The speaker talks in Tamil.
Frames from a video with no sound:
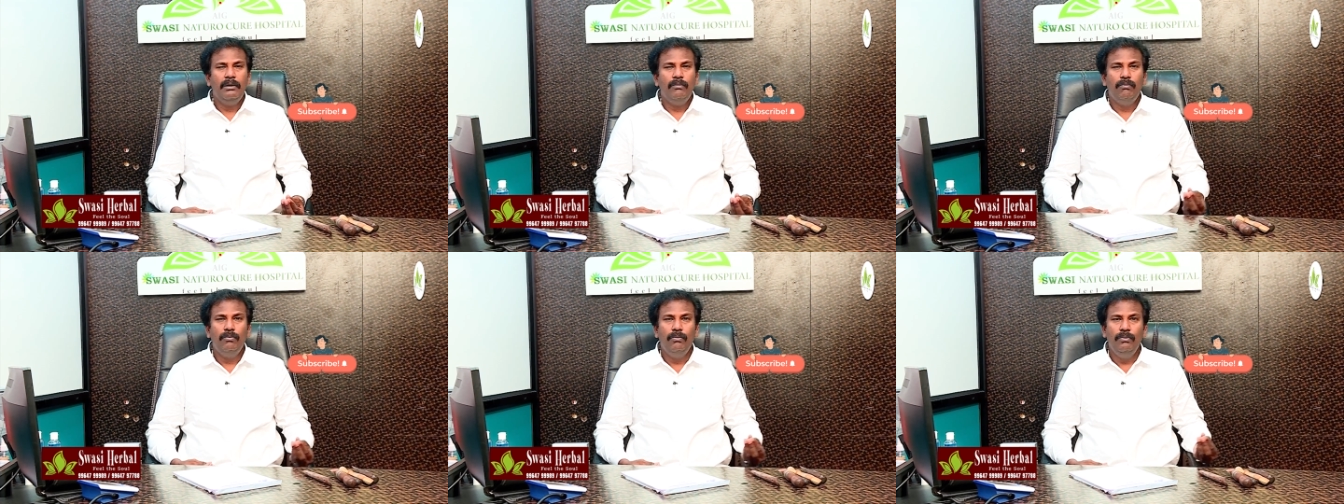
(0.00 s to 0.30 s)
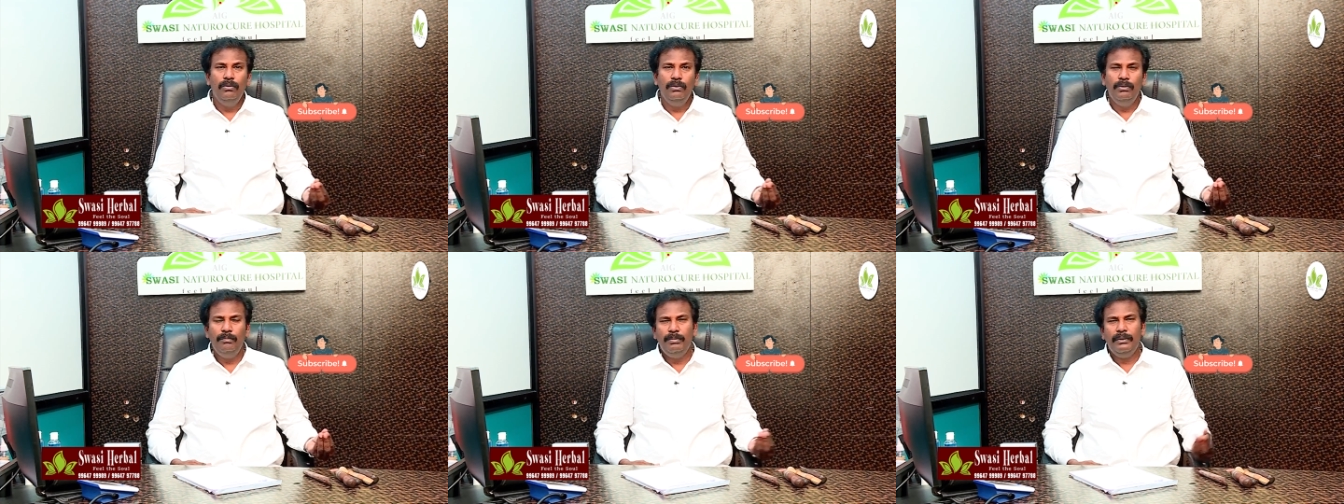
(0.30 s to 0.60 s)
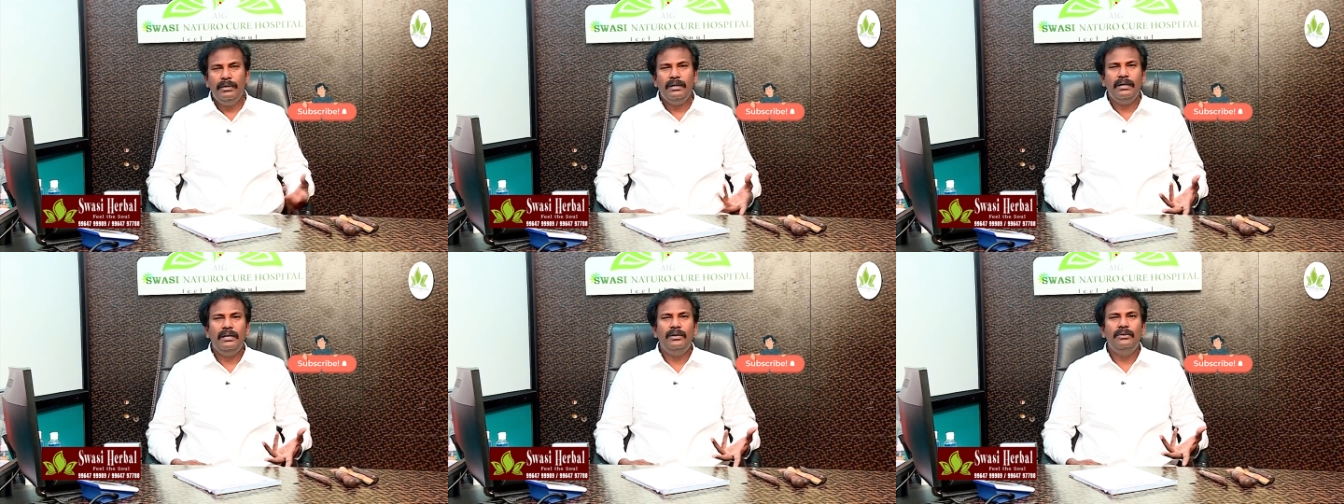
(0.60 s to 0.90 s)
புல்
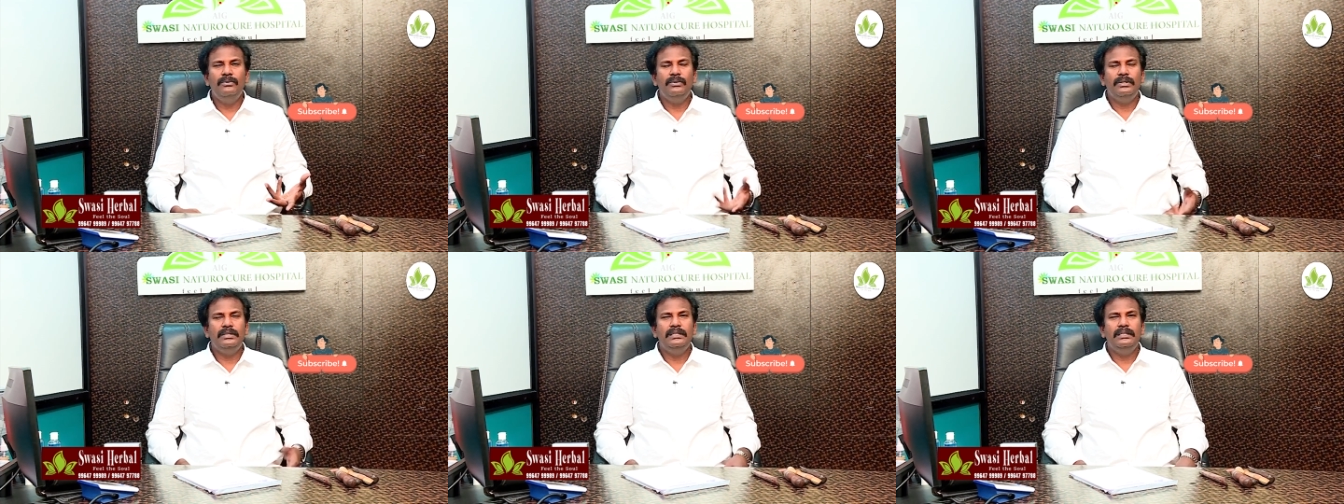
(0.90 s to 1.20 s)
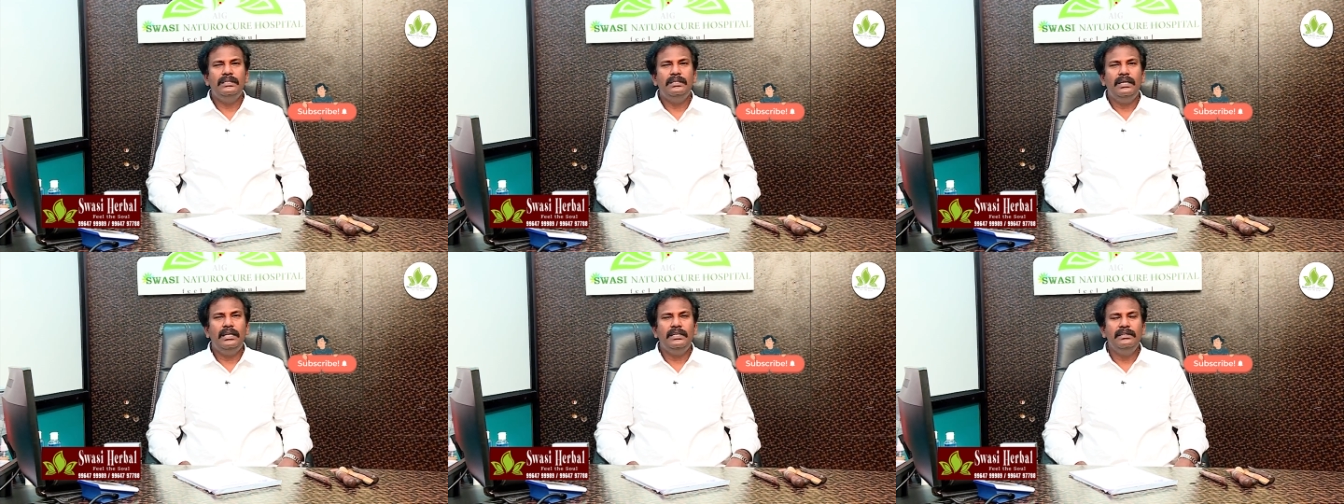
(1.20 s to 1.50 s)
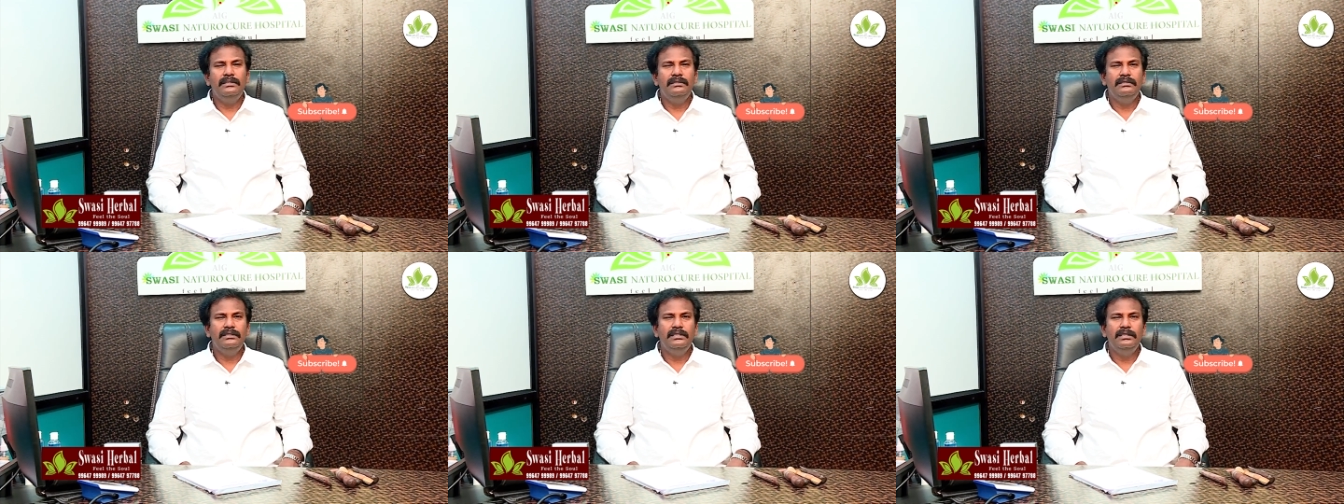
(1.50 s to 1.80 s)
பாடலும் அந்த
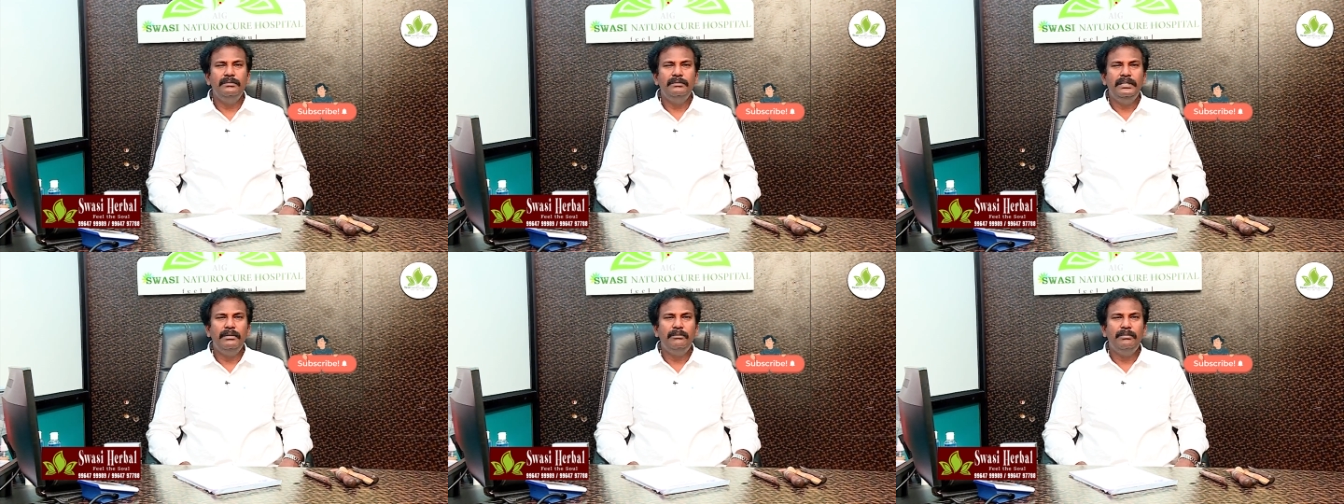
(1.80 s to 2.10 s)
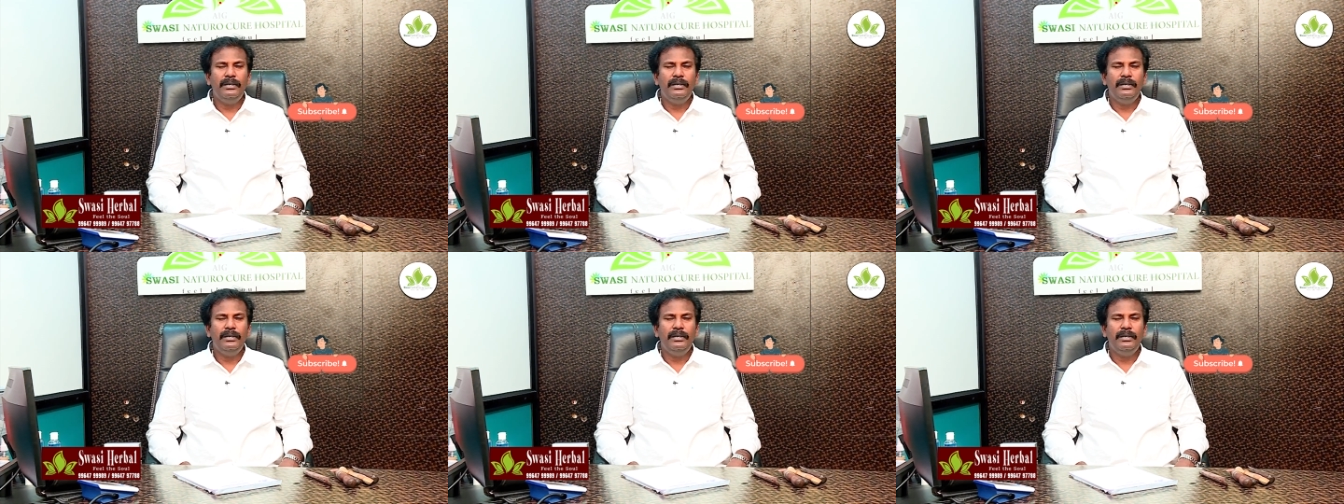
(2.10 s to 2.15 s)
ஐந்து நிமிட